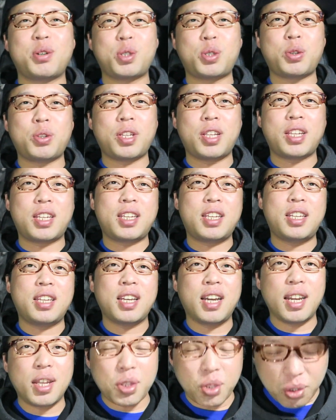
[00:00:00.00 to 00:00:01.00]
ご視聴いただ
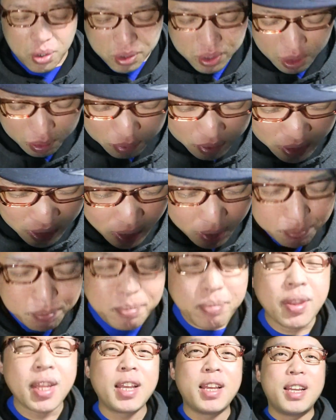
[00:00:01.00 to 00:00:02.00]
きありがとうございました。
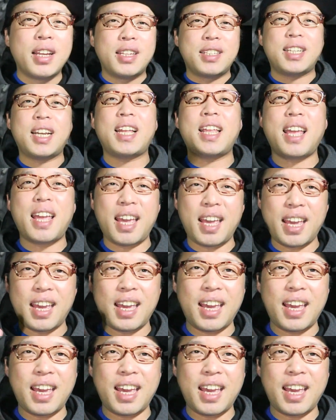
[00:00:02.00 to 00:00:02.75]
じゃあね。